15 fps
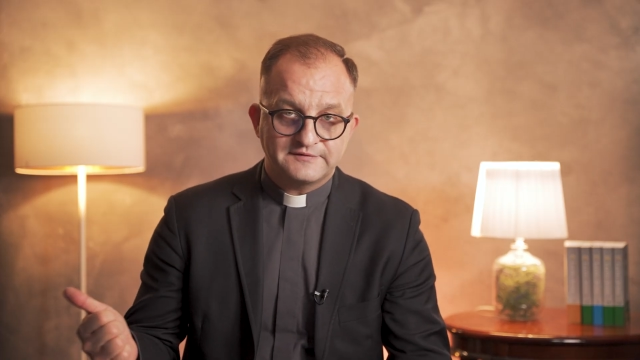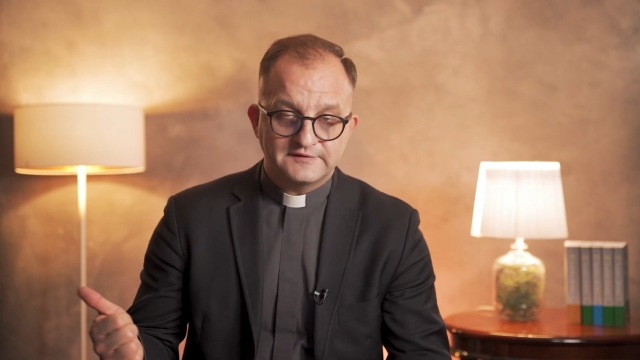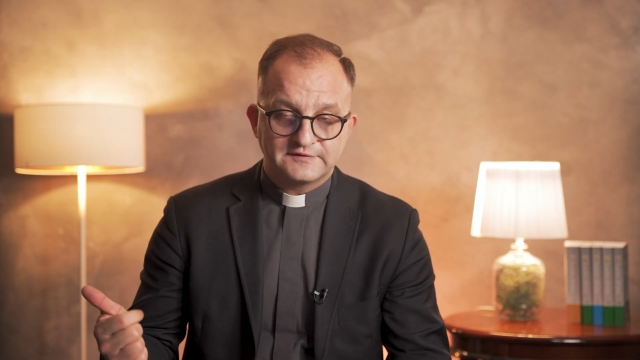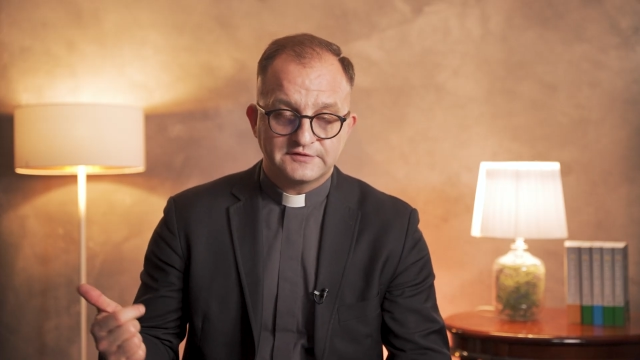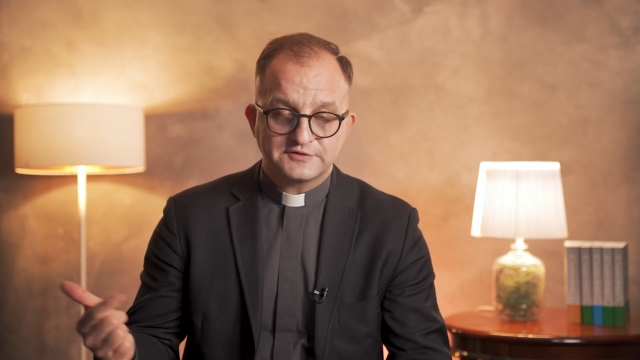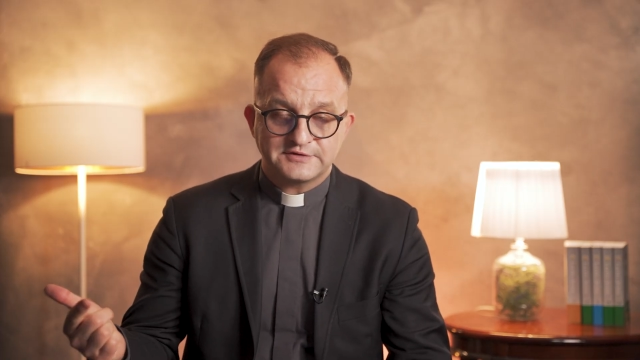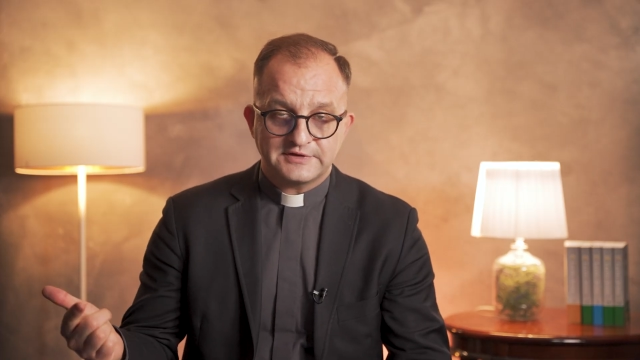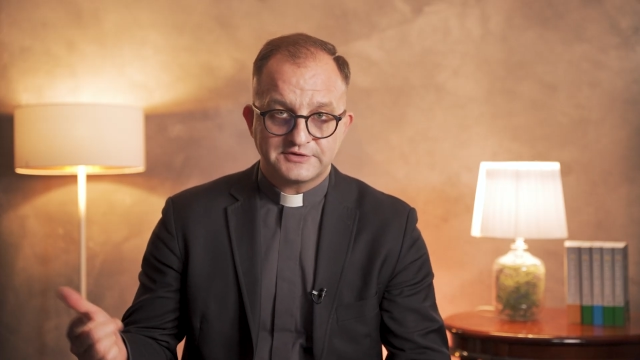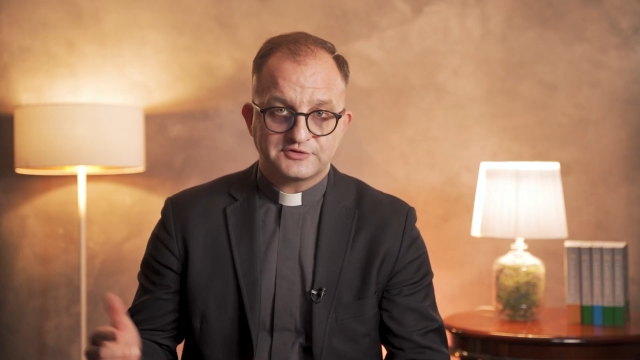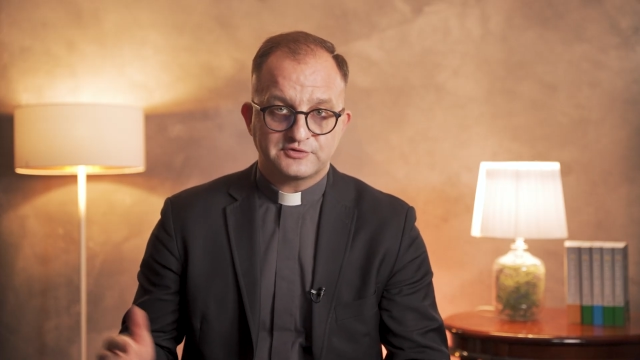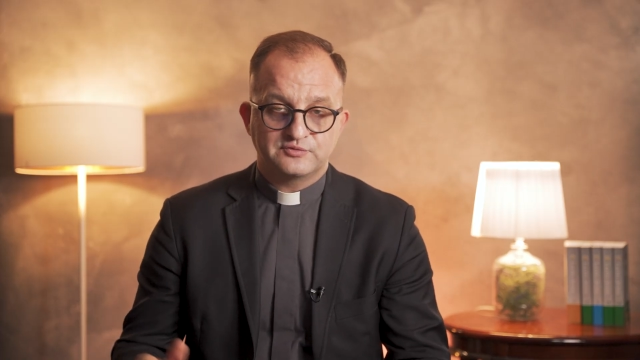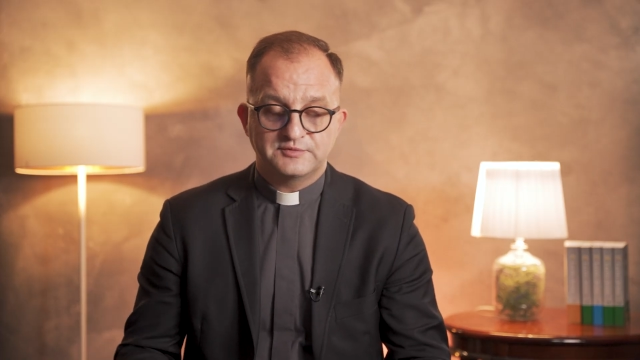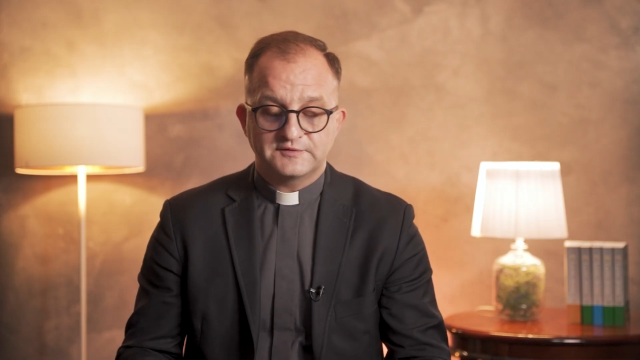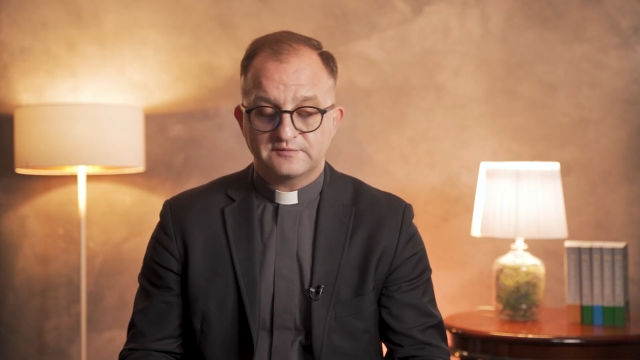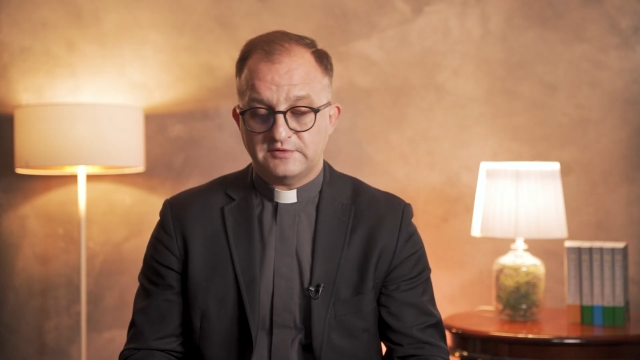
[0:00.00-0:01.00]
fizyczna czy
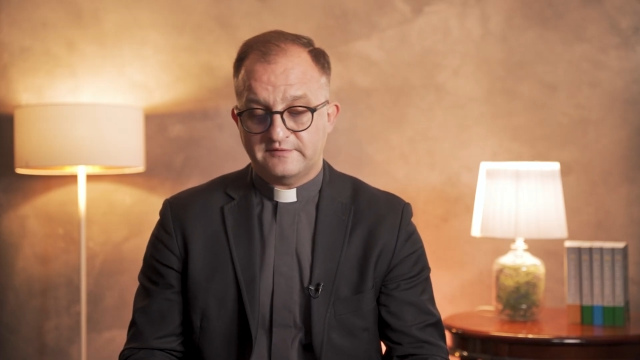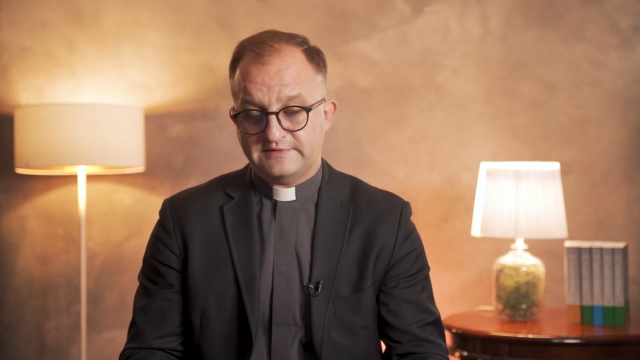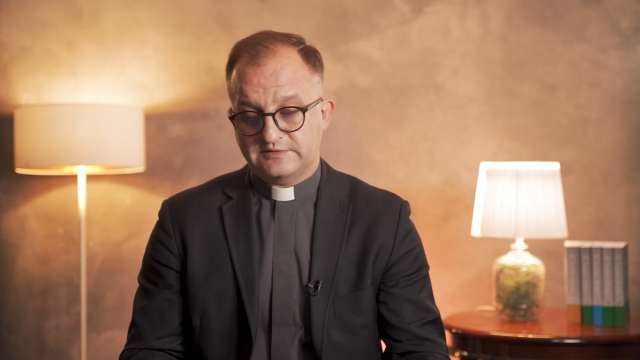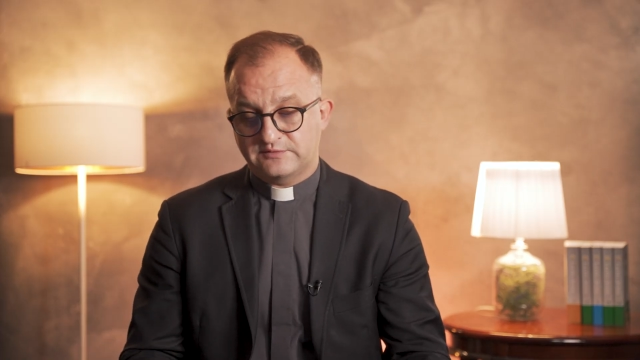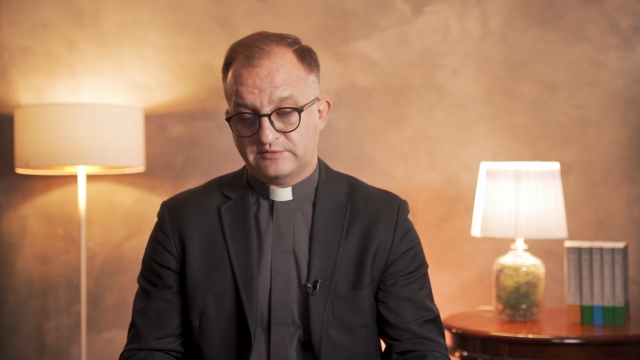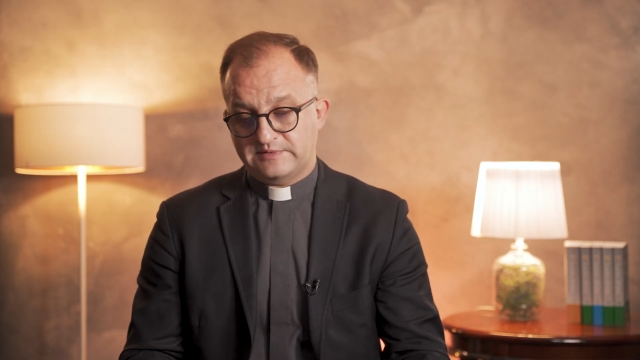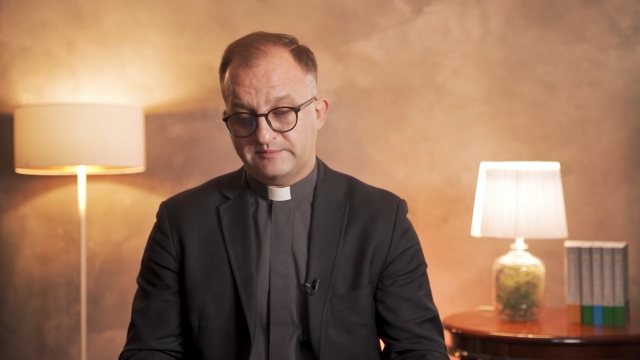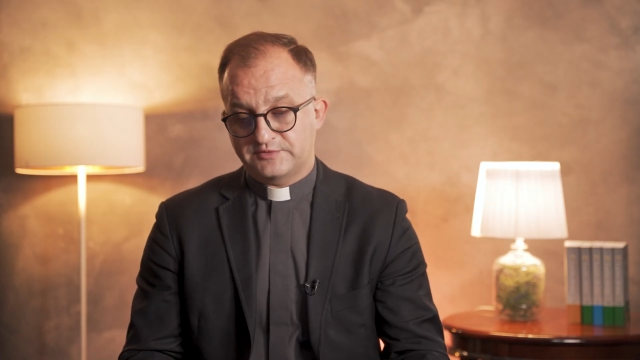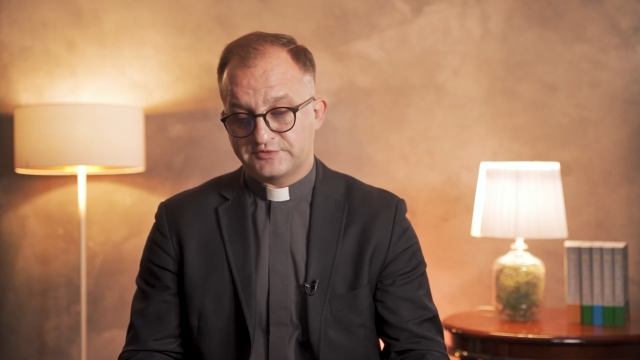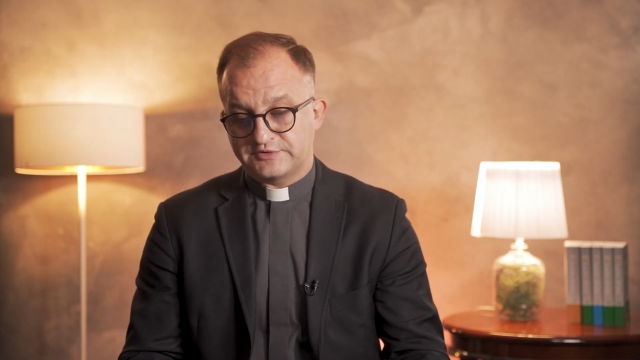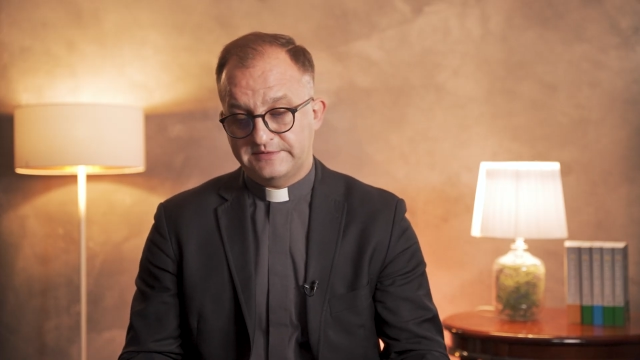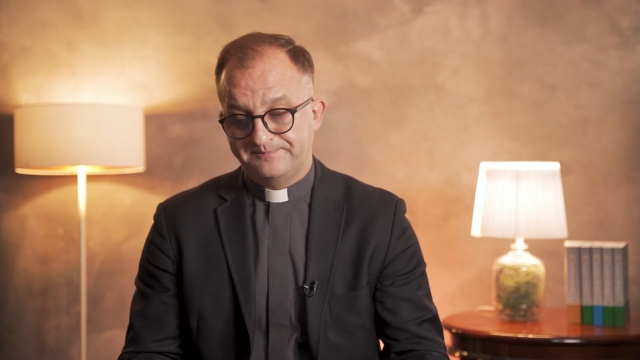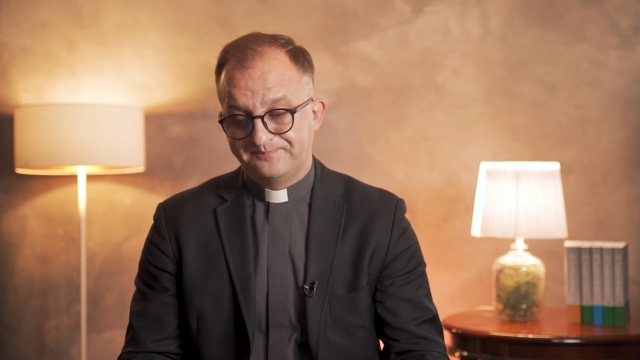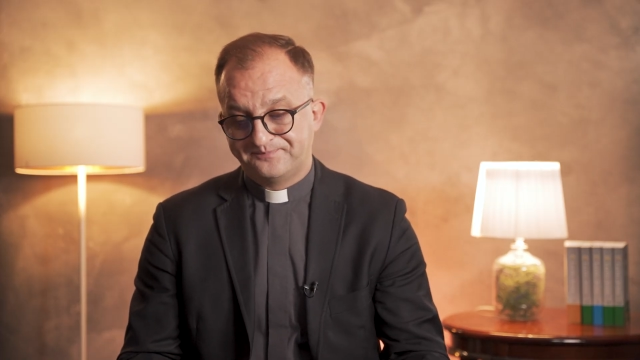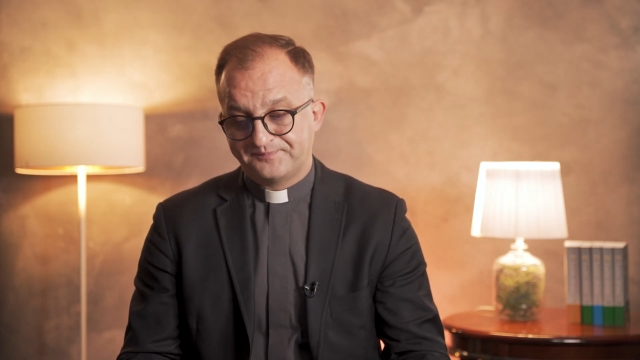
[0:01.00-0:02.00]
umysłowa, która
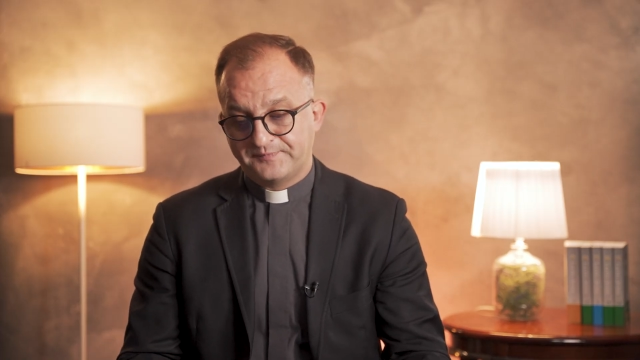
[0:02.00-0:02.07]
może